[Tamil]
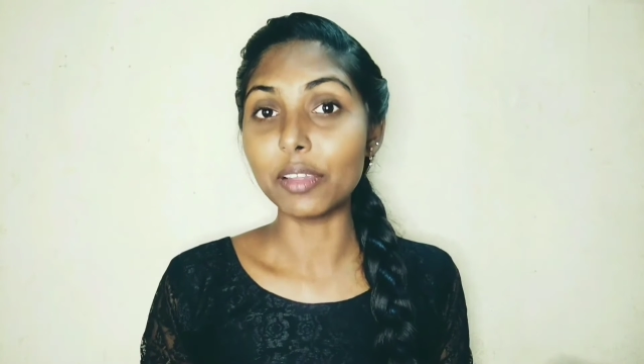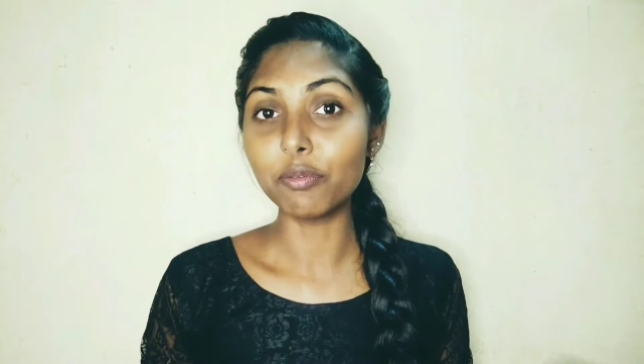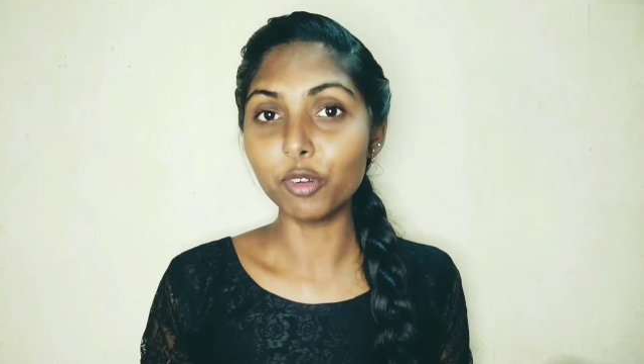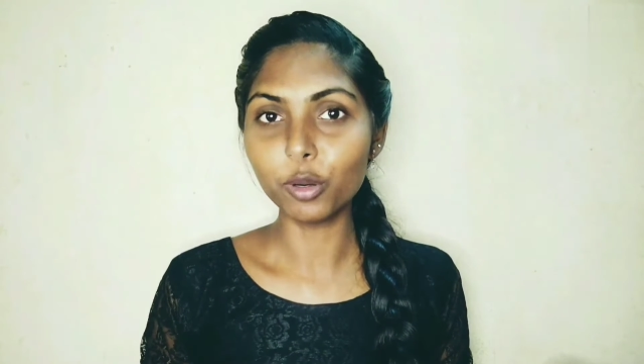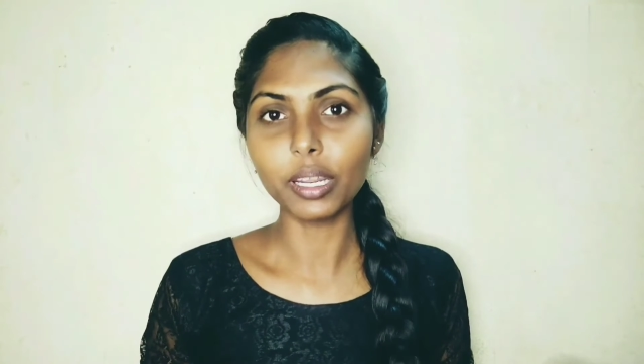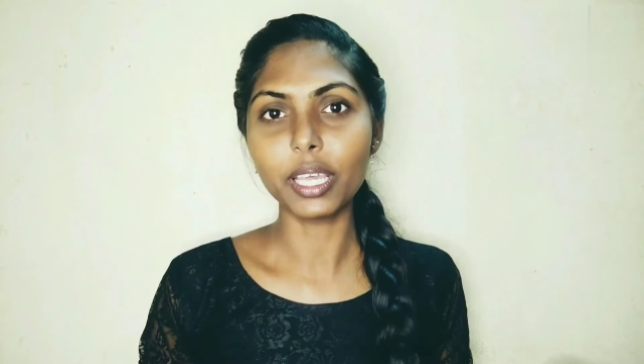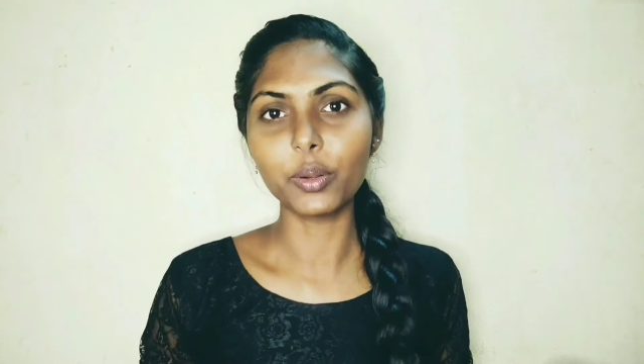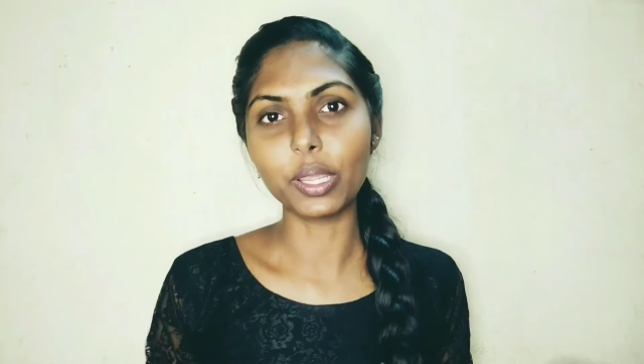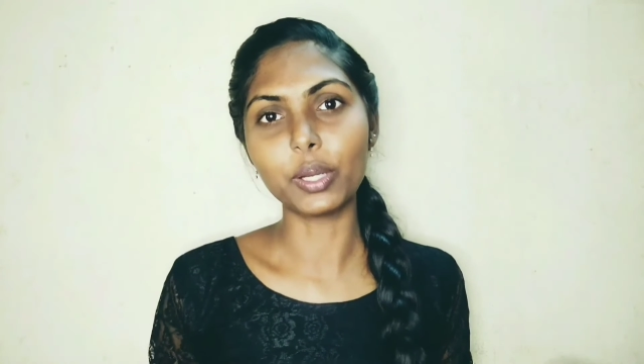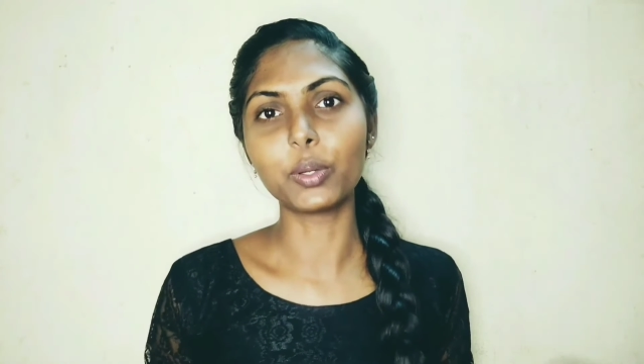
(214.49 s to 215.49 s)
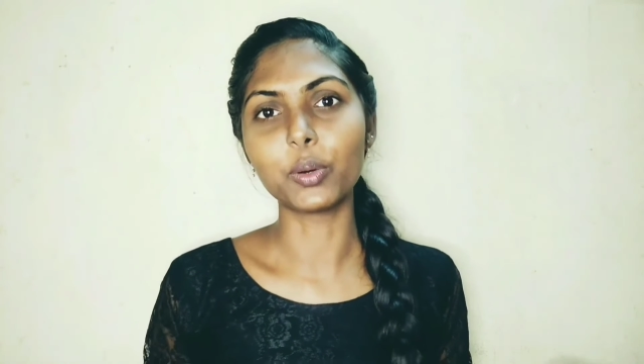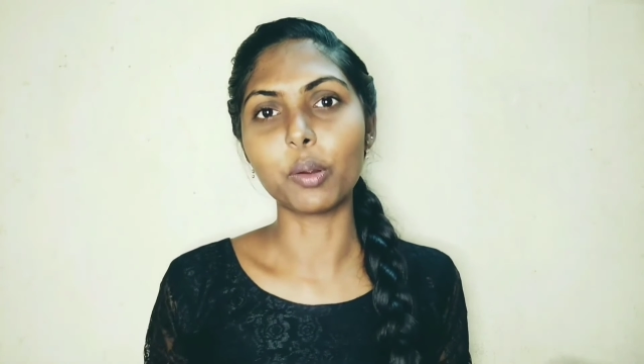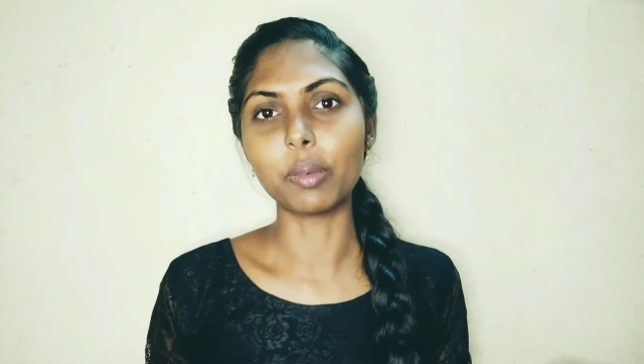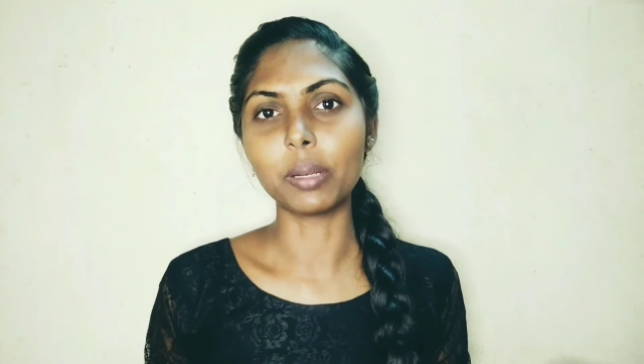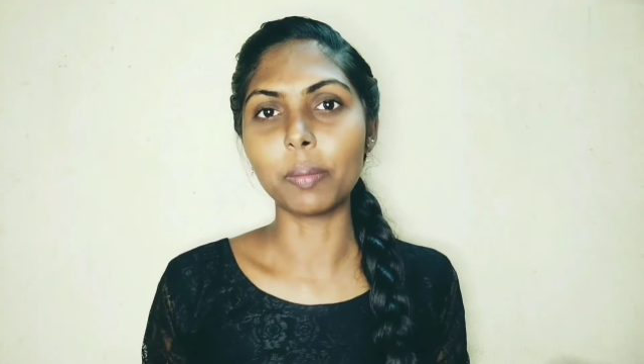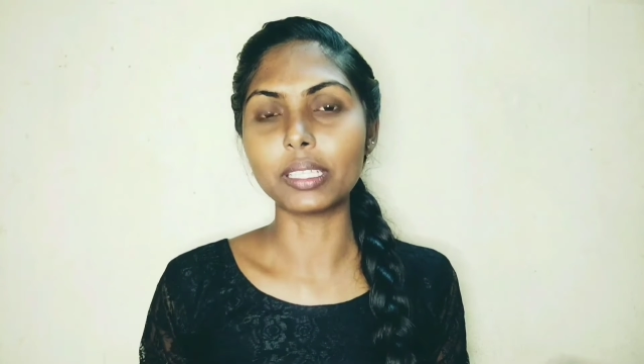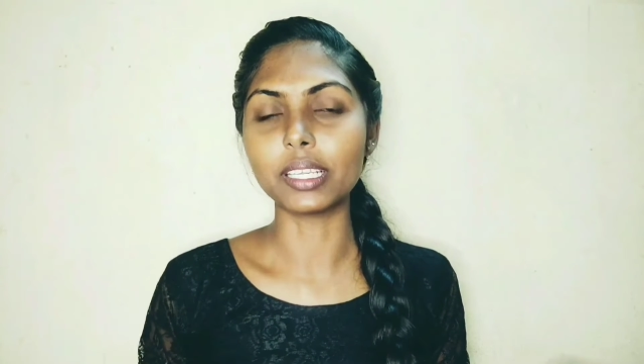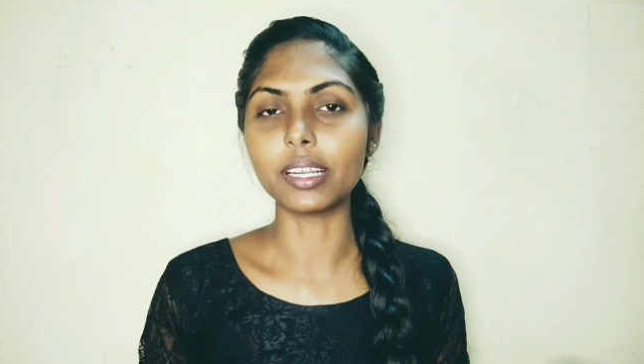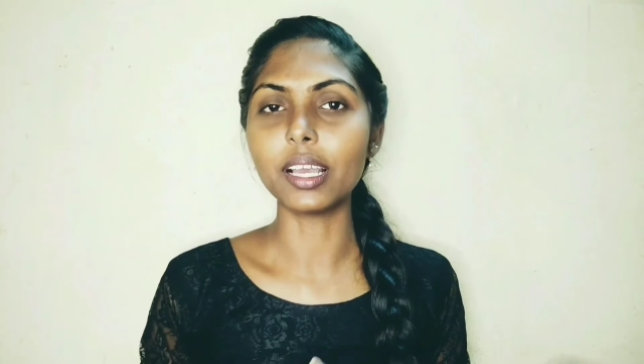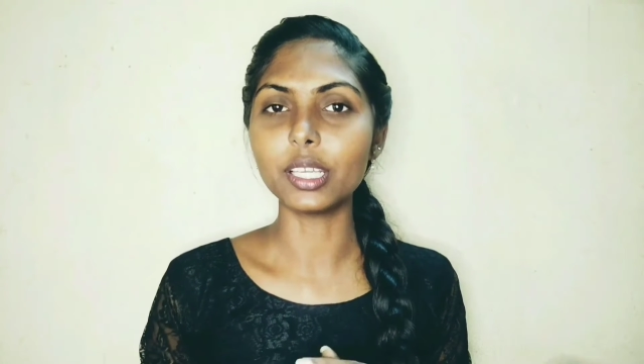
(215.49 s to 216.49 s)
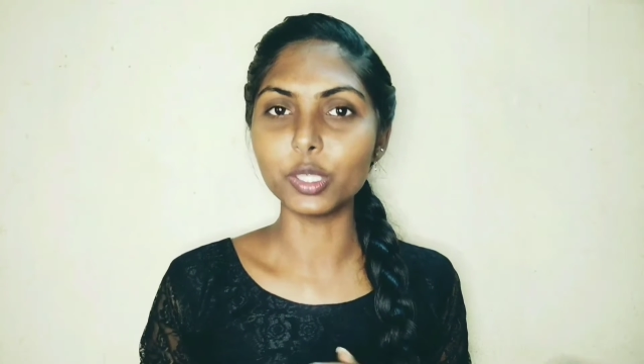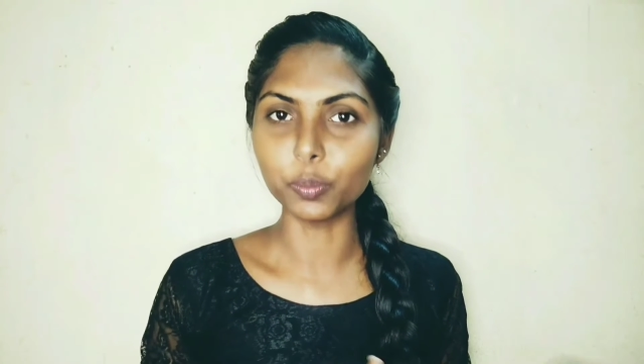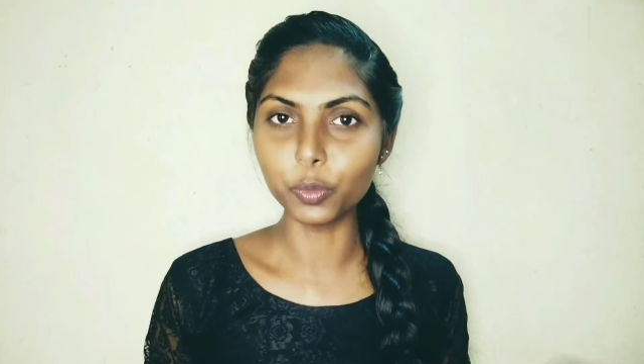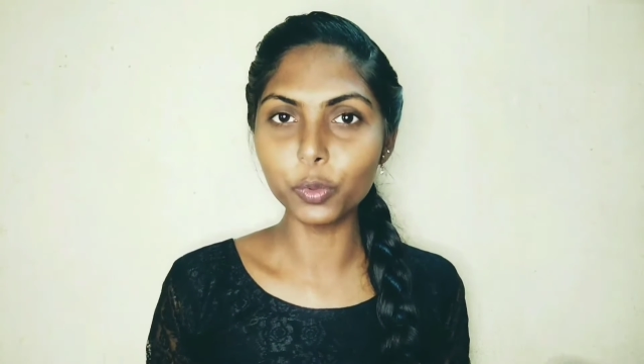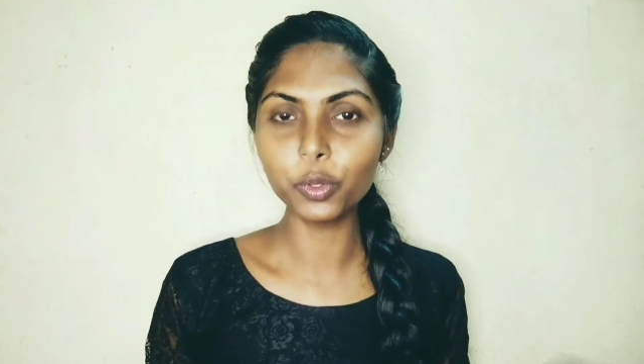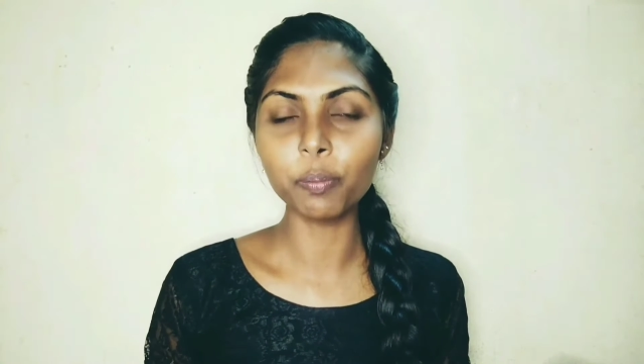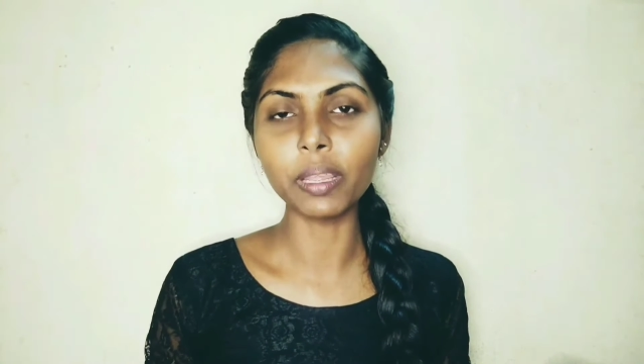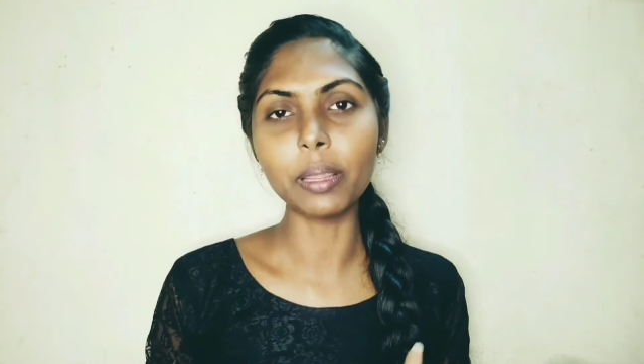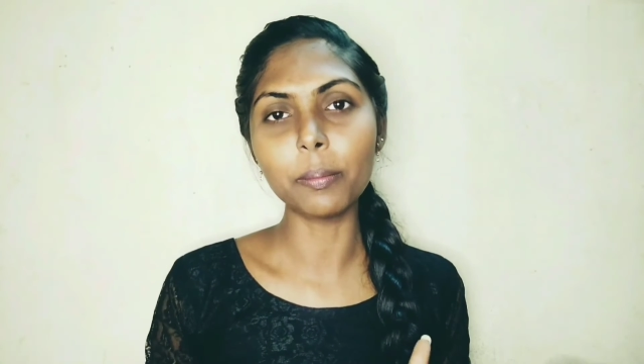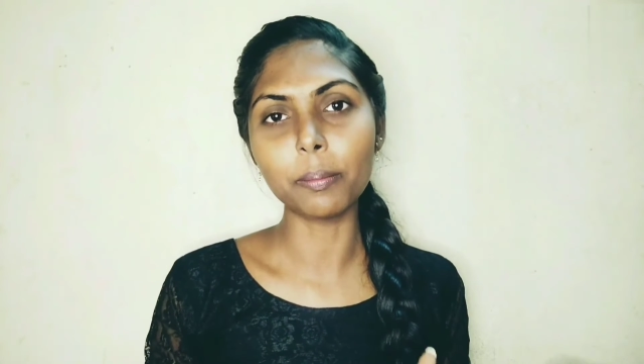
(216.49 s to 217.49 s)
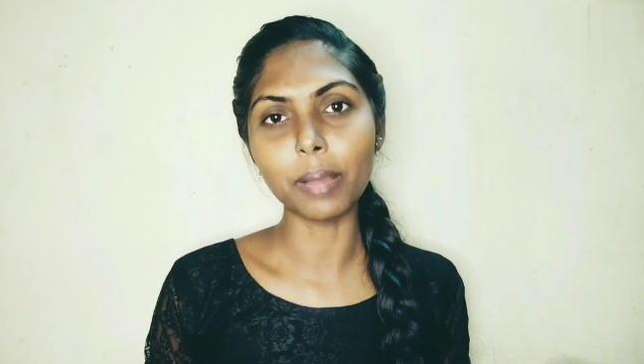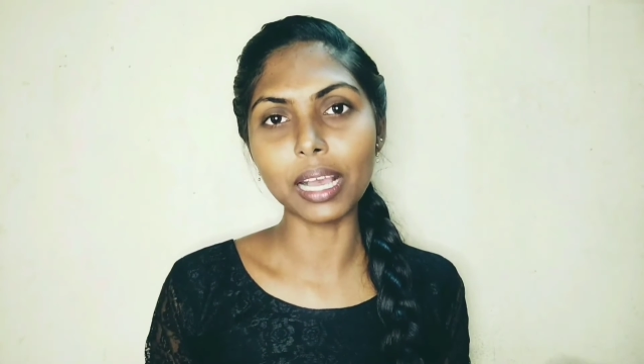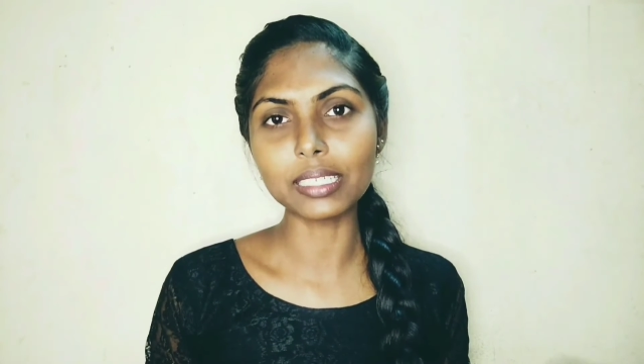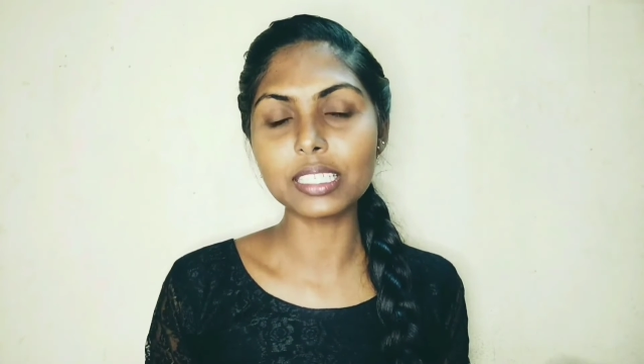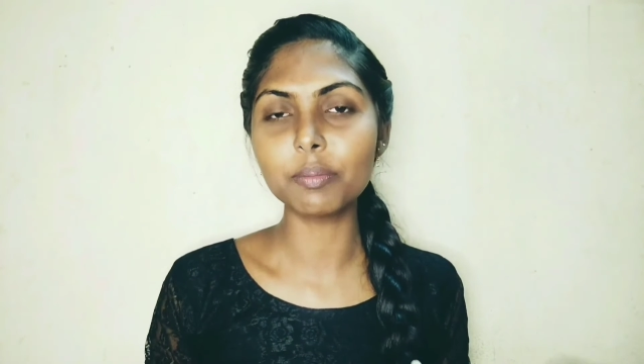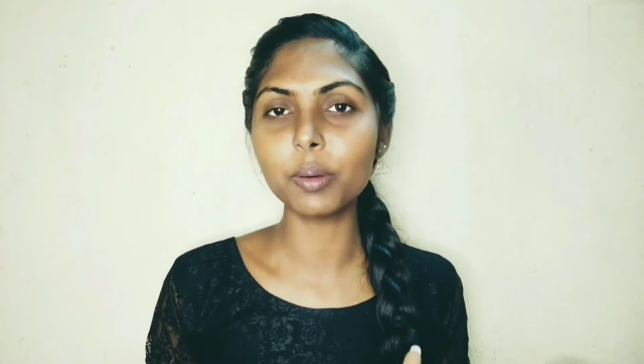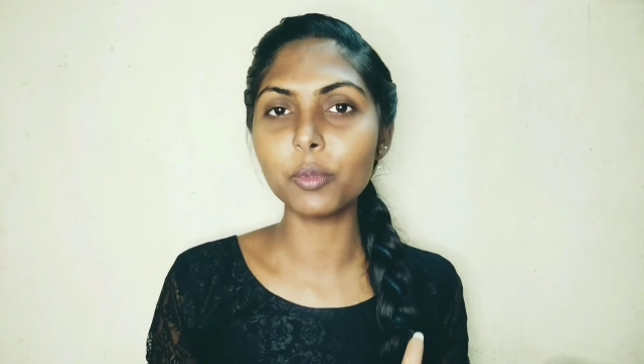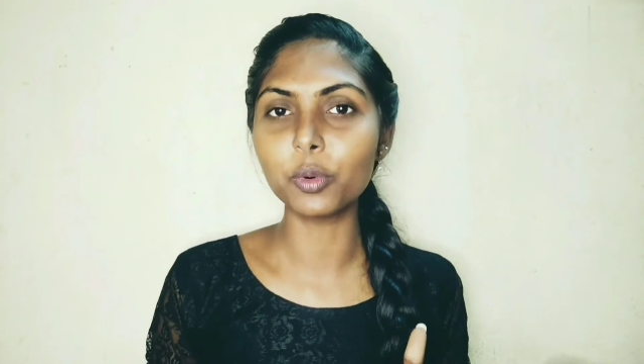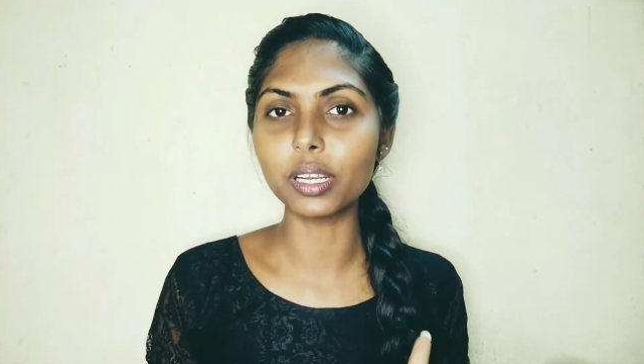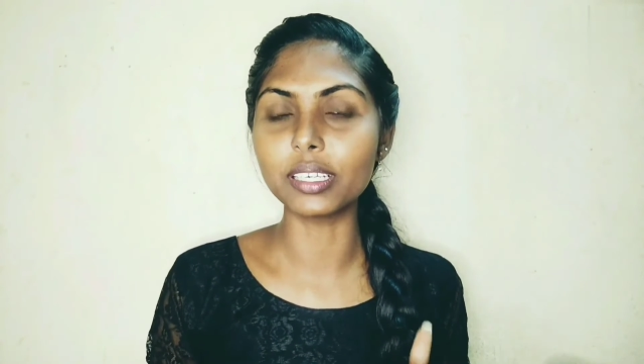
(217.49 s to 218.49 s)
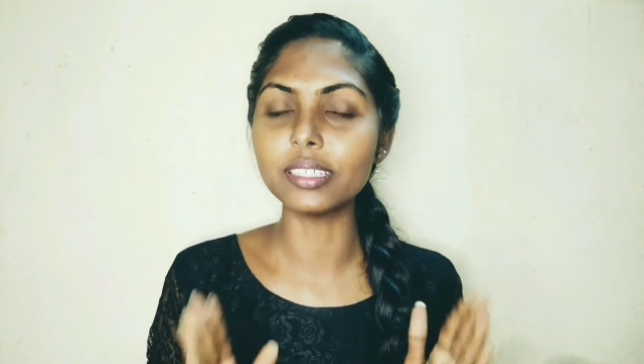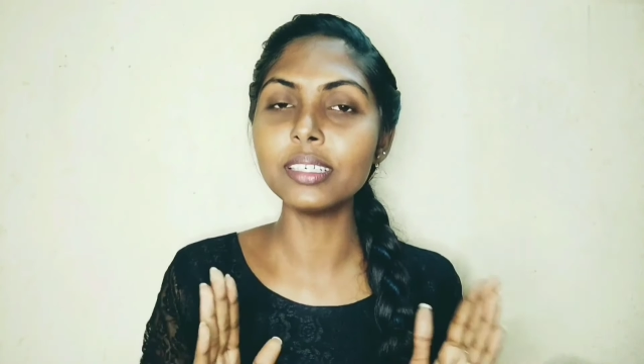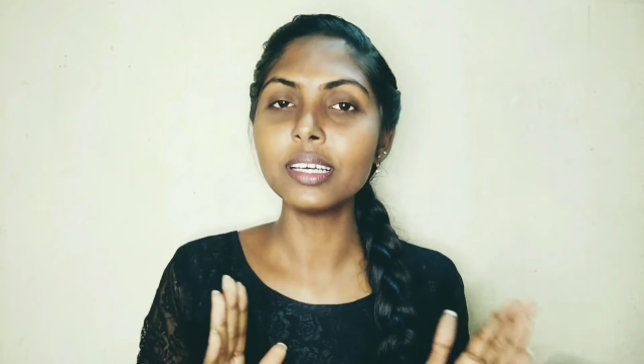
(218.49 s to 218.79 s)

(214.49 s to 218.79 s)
எவ்வளோ நேரம் எடுக்கும் அப்படின்னு பார்த்தீங்கன்னா இது மூணுமே மேக்ஸிமம் உங்களுக்கு